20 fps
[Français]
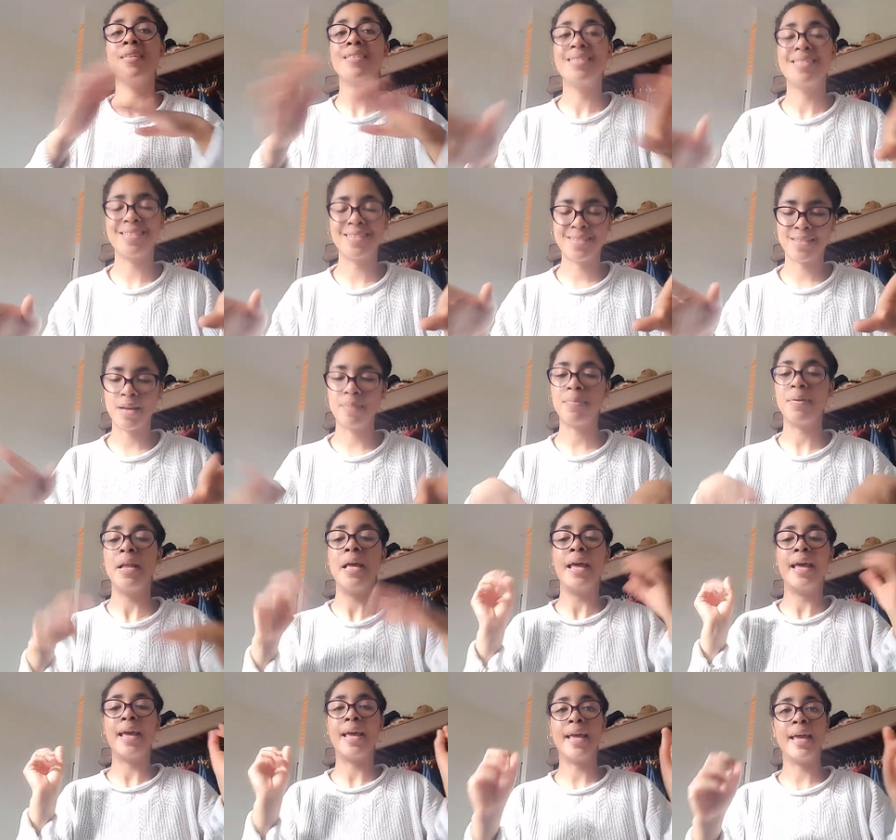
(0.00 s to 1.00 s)
C'est simple.
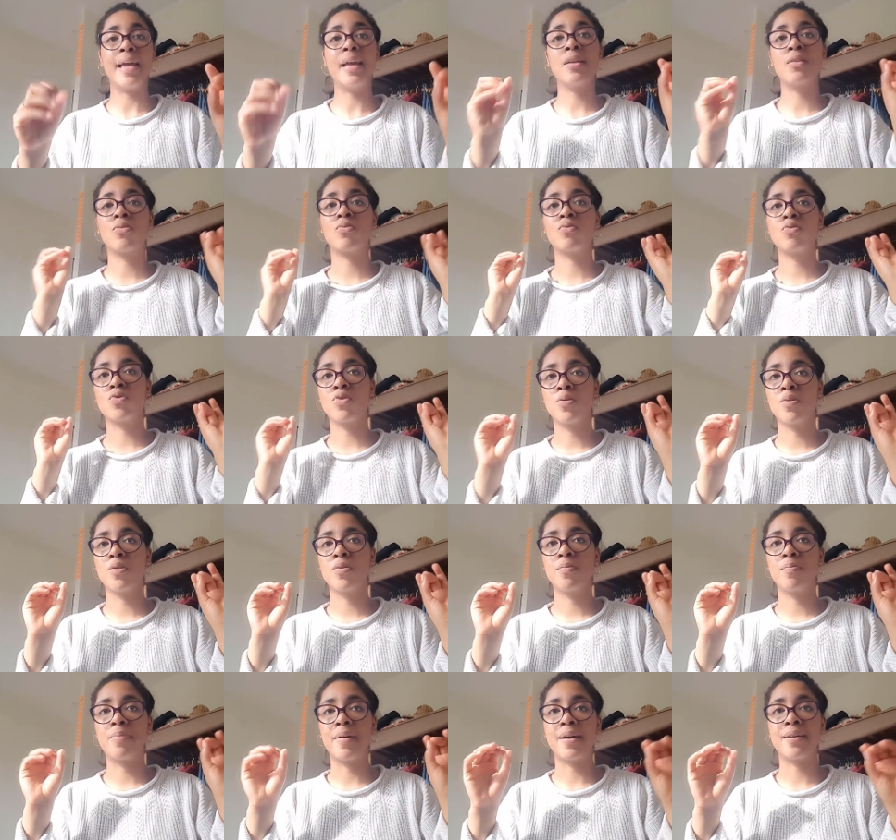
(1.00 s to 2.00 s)
Et donc
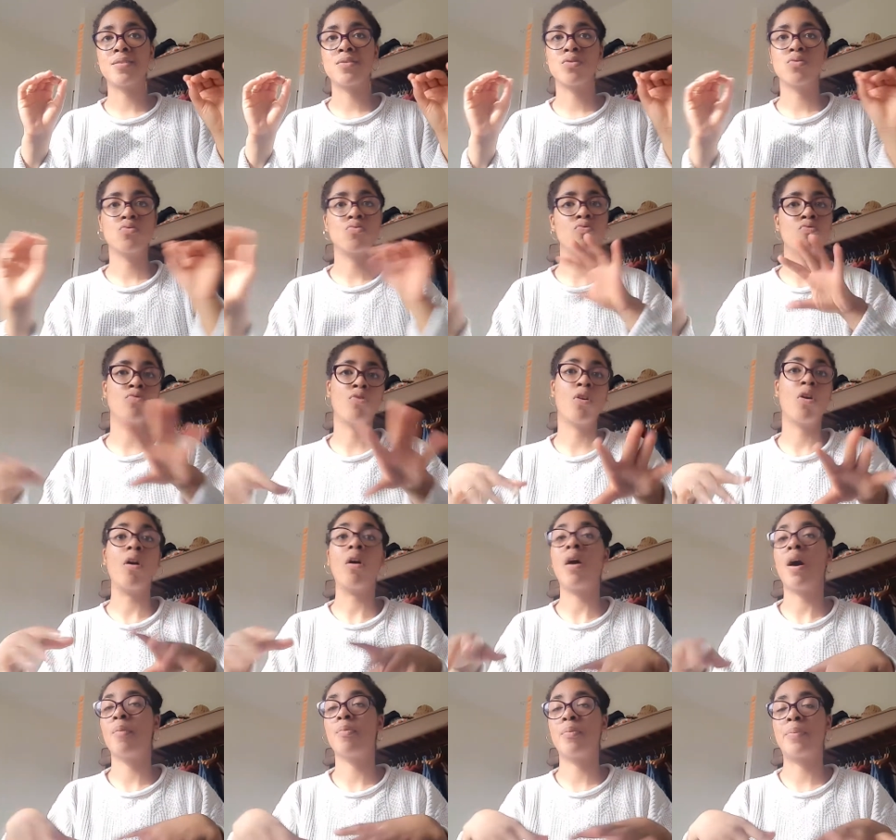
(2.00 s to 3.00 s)
je passe une
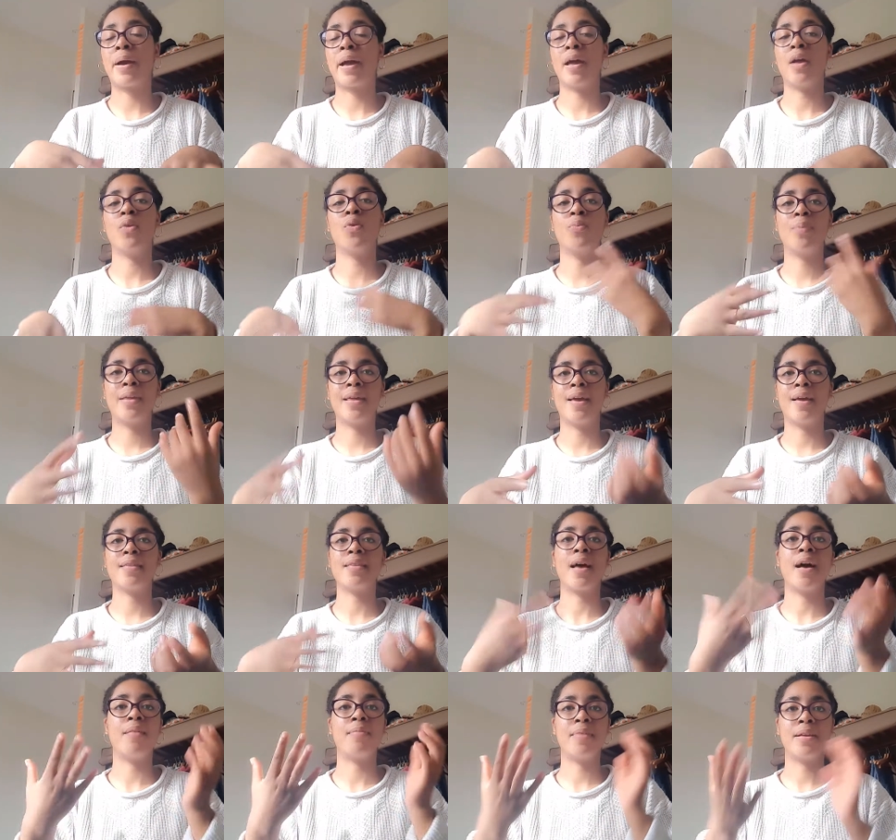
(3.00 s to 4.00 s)
heure à peu près le week-end
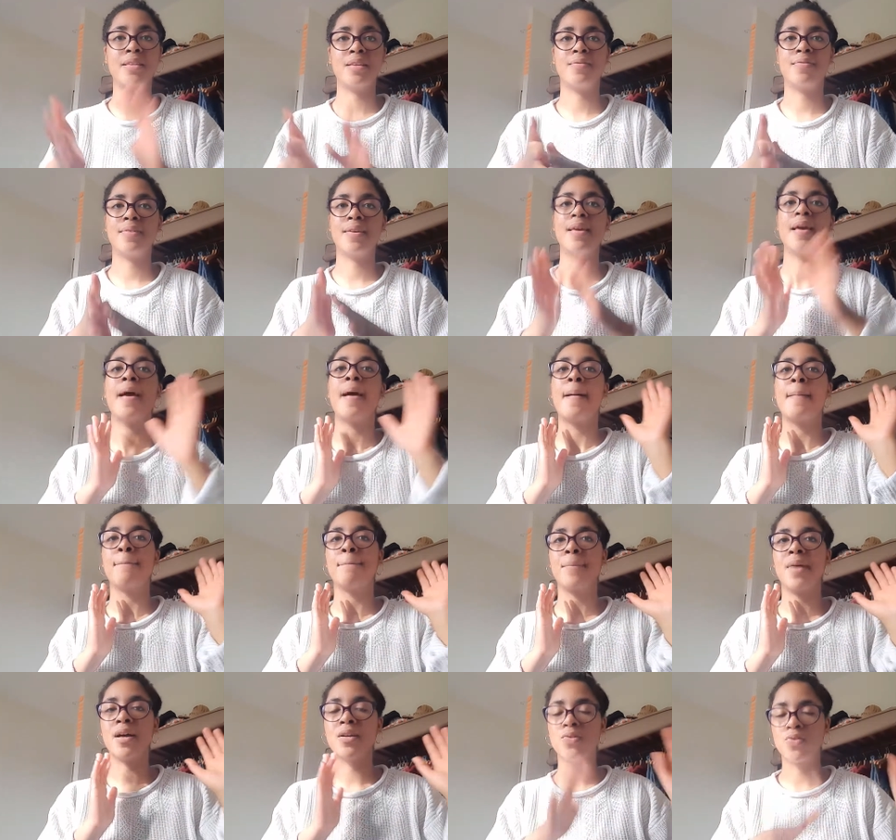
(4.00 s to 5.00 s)
à planifier
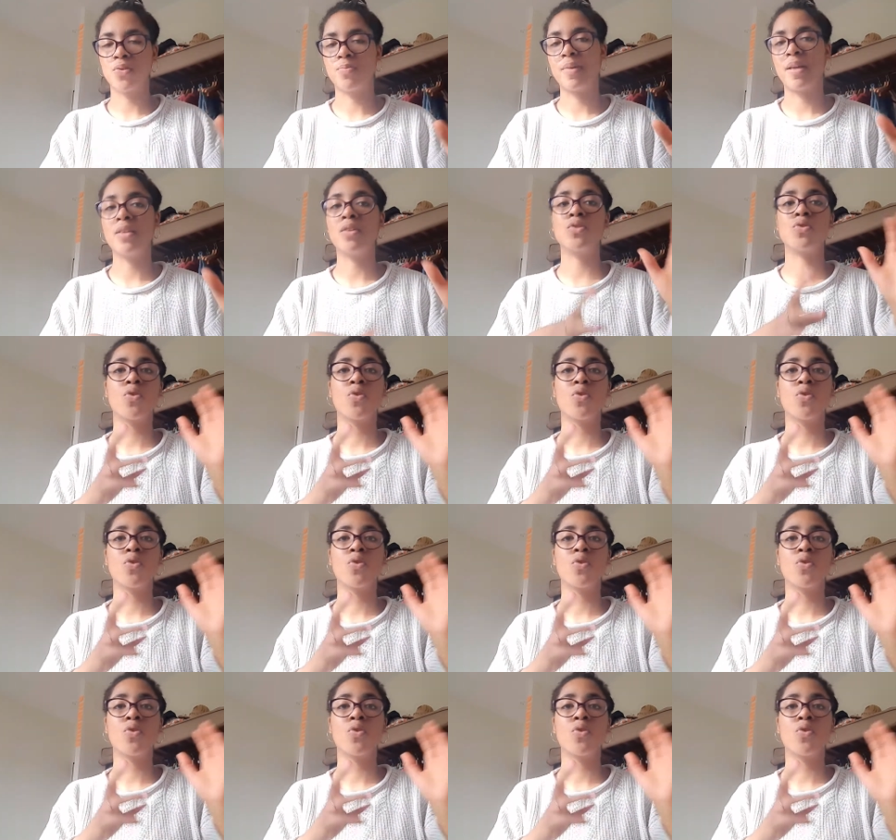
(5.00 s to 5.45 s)
ma semaine.